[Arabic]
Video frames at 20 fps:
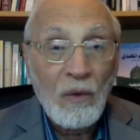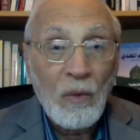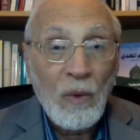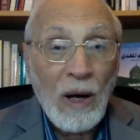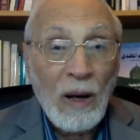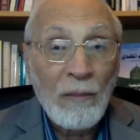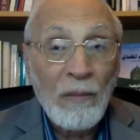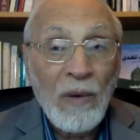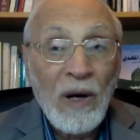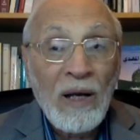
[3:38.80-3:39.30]

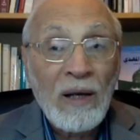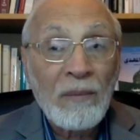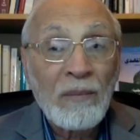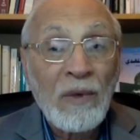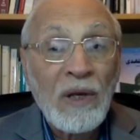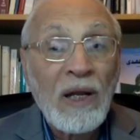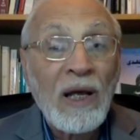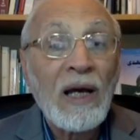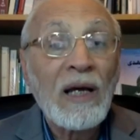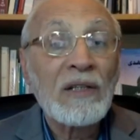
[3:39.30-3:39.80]
وعمار
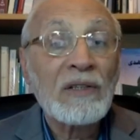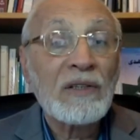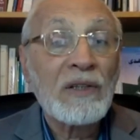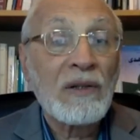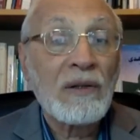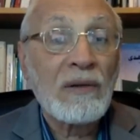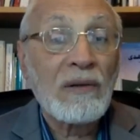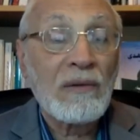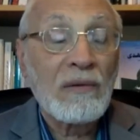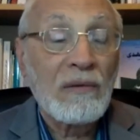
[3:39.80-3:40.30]
بن
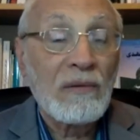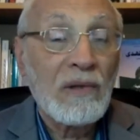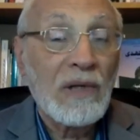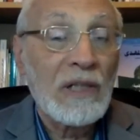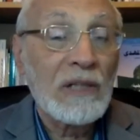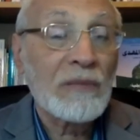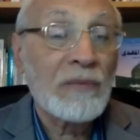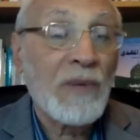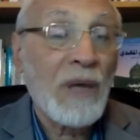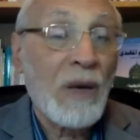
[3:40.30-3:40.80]
ياسر
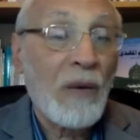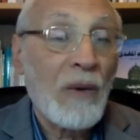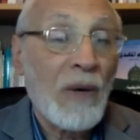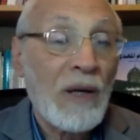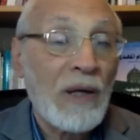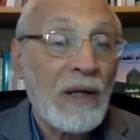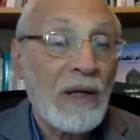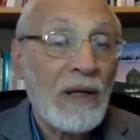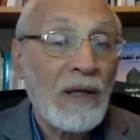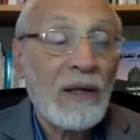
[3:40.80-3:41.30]
أصبح
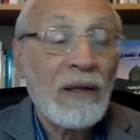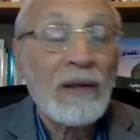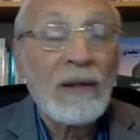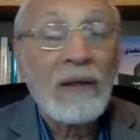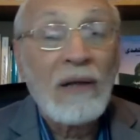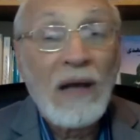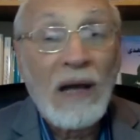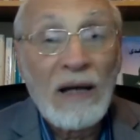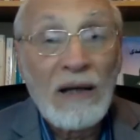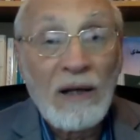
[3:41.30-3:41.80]
والي
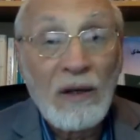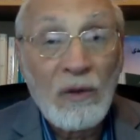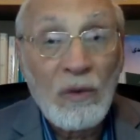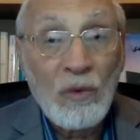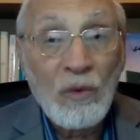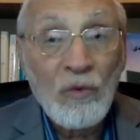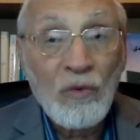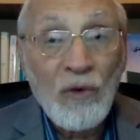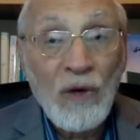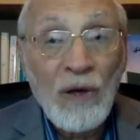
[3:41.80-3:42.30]
على
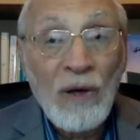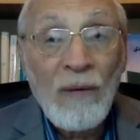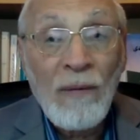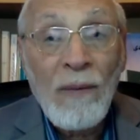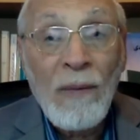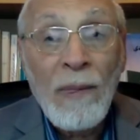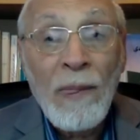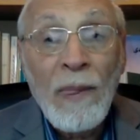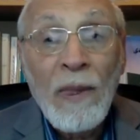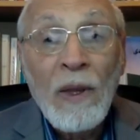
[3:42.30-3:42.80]
الكوفة
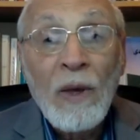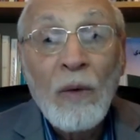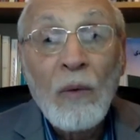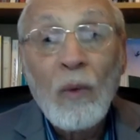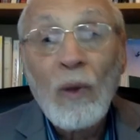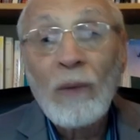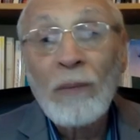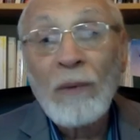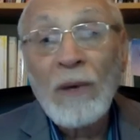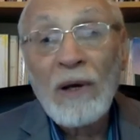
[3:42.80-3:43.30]

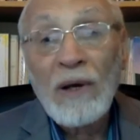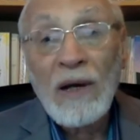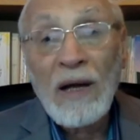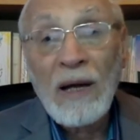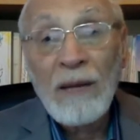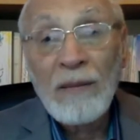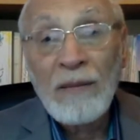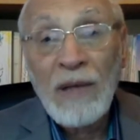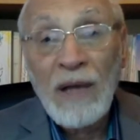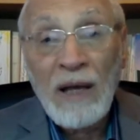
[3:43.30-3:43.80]

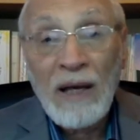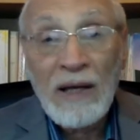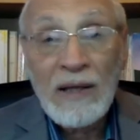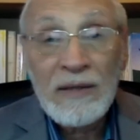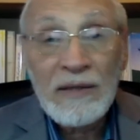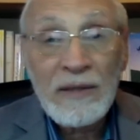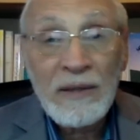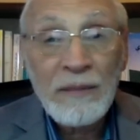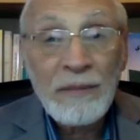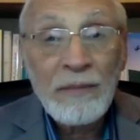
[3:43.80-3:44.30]
والبراء بن
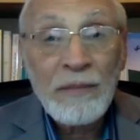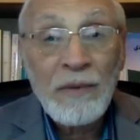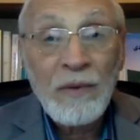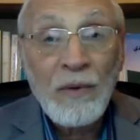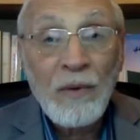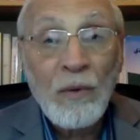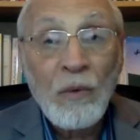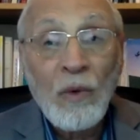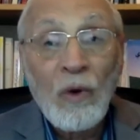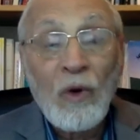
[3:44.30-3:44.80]
عازب
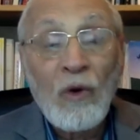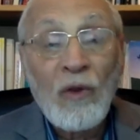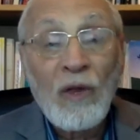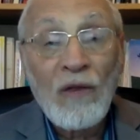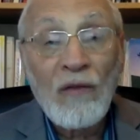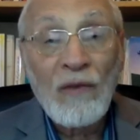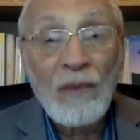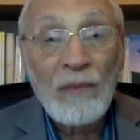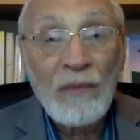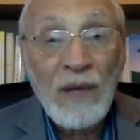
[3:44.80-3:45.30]

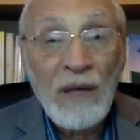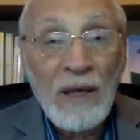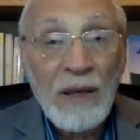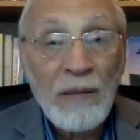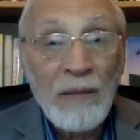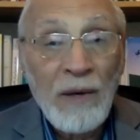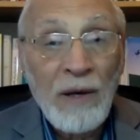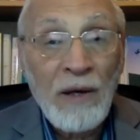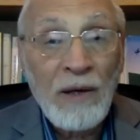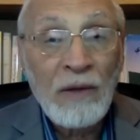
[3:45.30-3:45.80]
وحذيفة بن
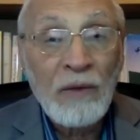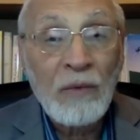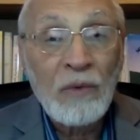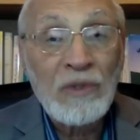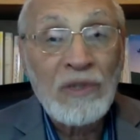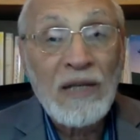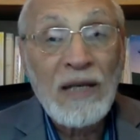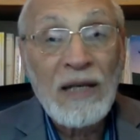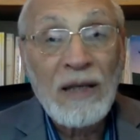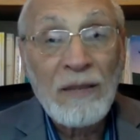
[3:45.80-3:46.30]
اليمان
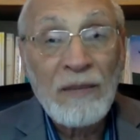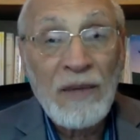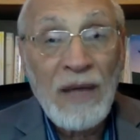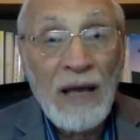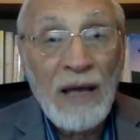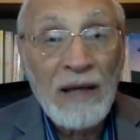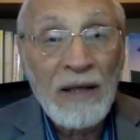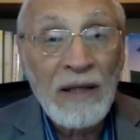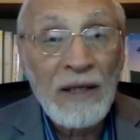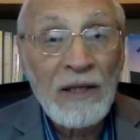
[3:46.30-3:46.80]
وسهل بن
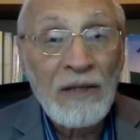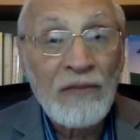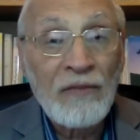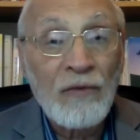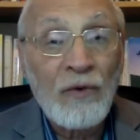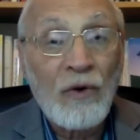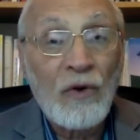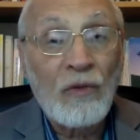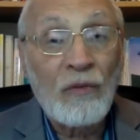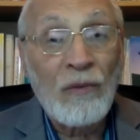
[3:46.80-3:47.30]

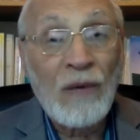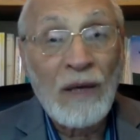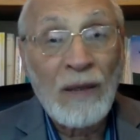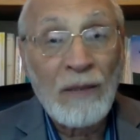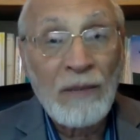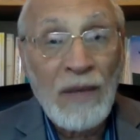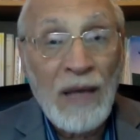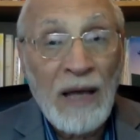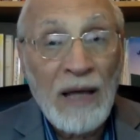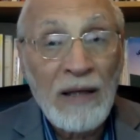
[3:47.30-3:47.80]
حنيف وعثمان
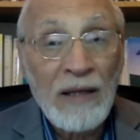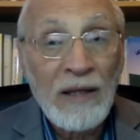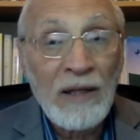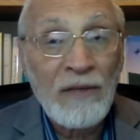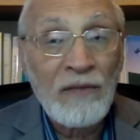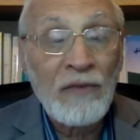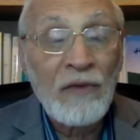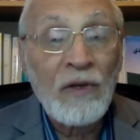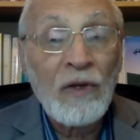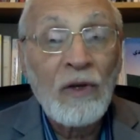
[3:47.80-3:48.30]
بن
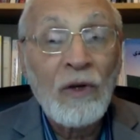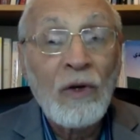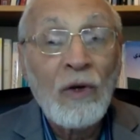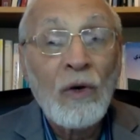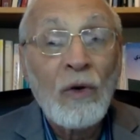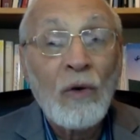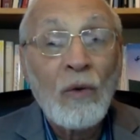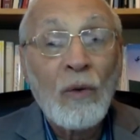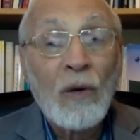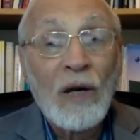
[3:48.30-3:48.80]
حنيف
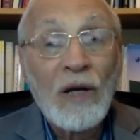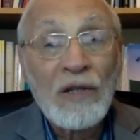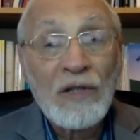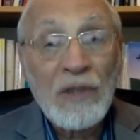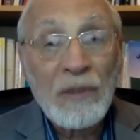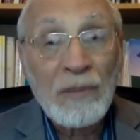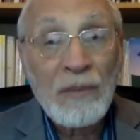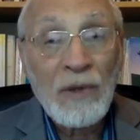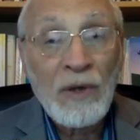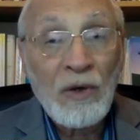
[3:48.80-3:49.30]

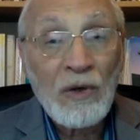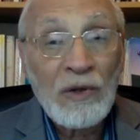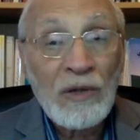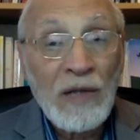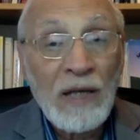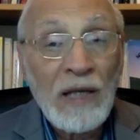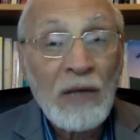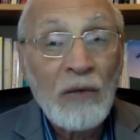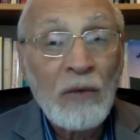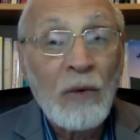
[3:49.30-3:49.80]
وحجر بن
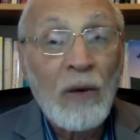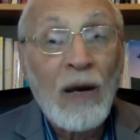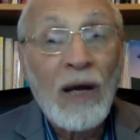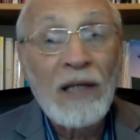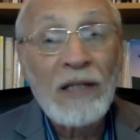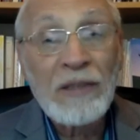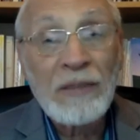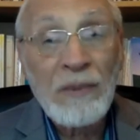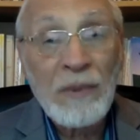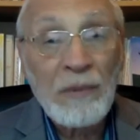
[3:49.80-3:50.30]
عدي
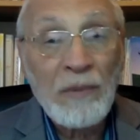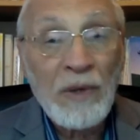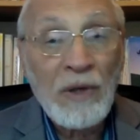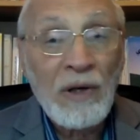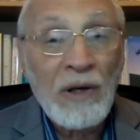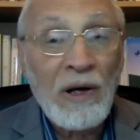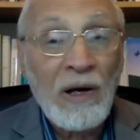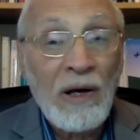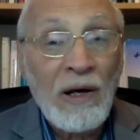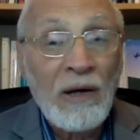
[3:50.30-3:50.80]
وهاشم
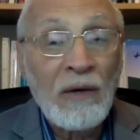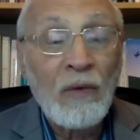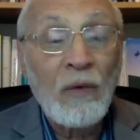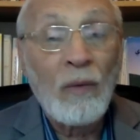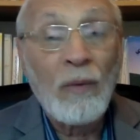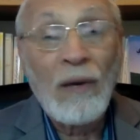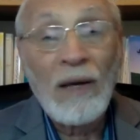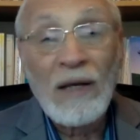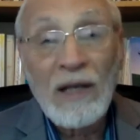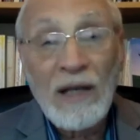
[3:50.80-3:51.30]
المرقال
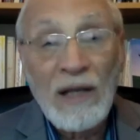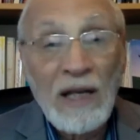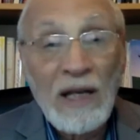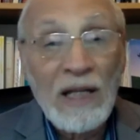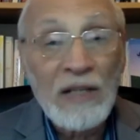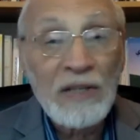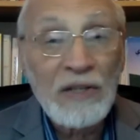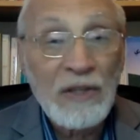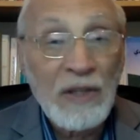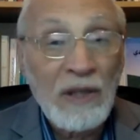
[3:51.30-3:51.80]
ومالك
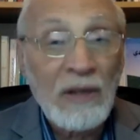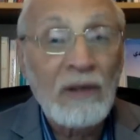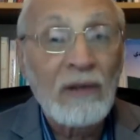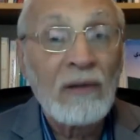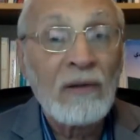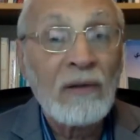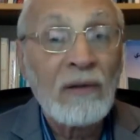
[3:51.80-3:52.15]
الأشتر